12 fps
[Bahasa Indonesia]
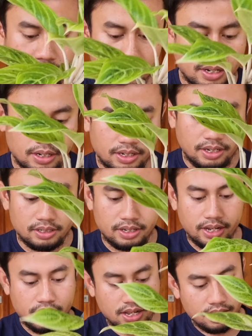Nanti
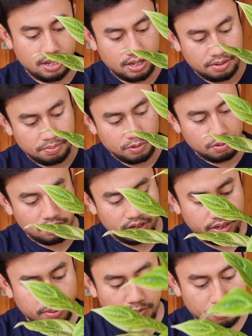saya bonggolnya
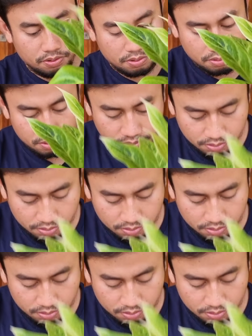saya mau